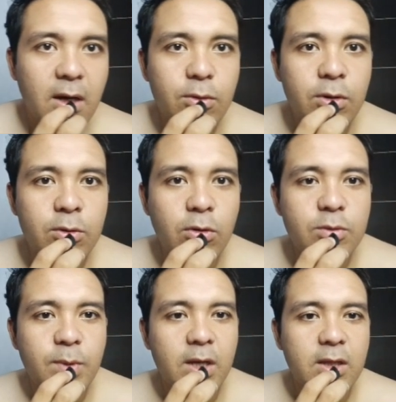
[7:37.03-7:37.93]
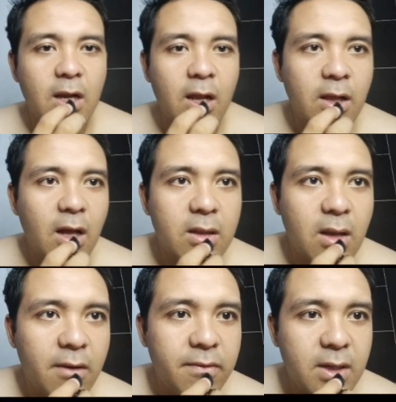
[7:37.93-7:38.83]
aduh ini tuh harus pakai talenta
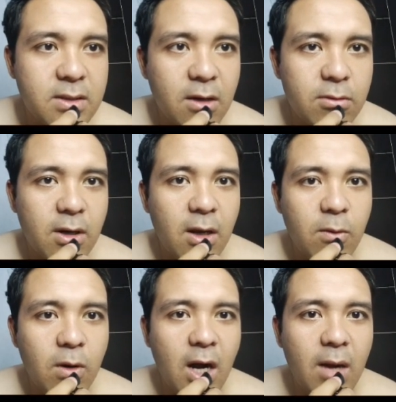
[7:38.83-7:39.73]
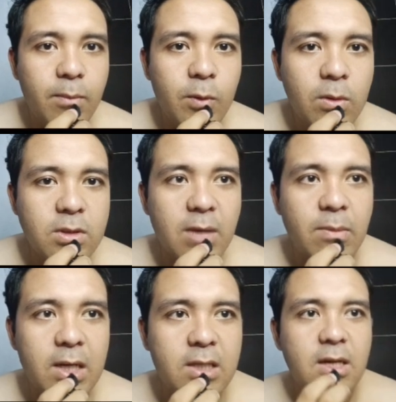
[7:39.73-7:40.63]
draft guys harus ada yang gue gabung
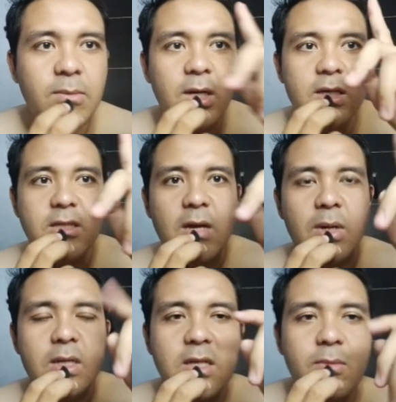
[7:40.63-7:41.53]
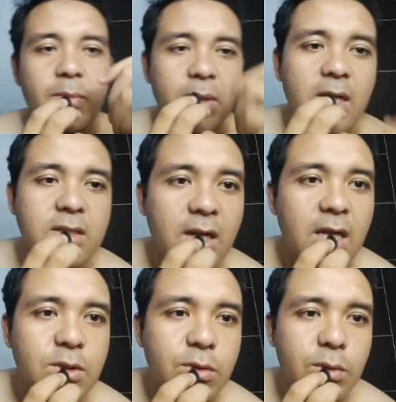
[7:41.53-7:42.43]
sama di sama sama di sama pedasnya
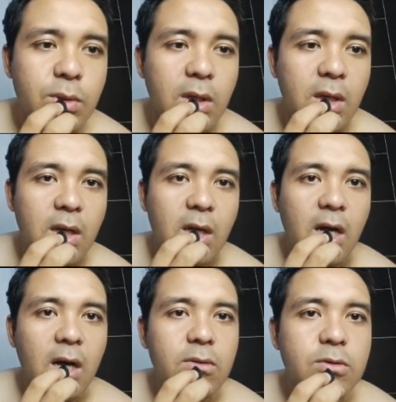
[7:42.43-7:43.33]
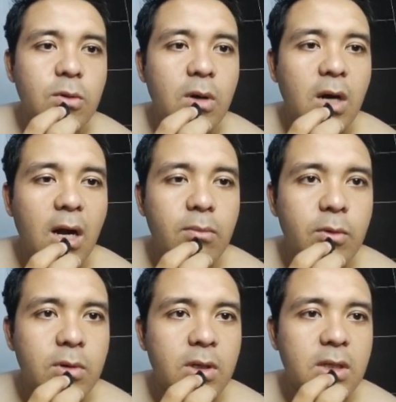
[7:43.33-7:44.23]
racun tuh harus gua
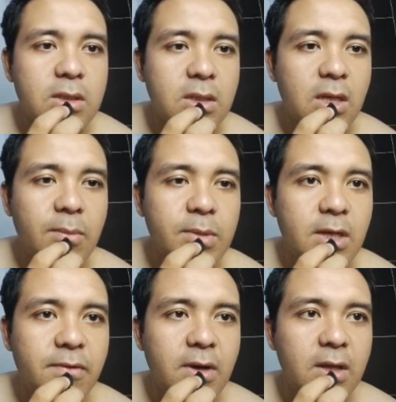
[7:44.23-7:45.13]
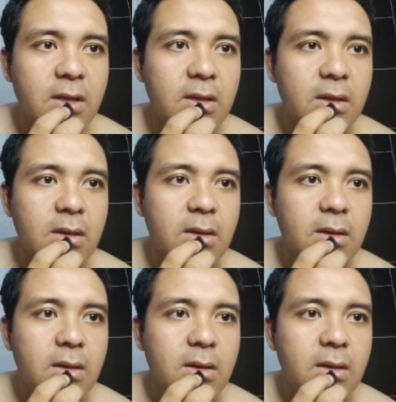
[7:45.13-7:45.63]
gabung dia guys ini apa sih efeknya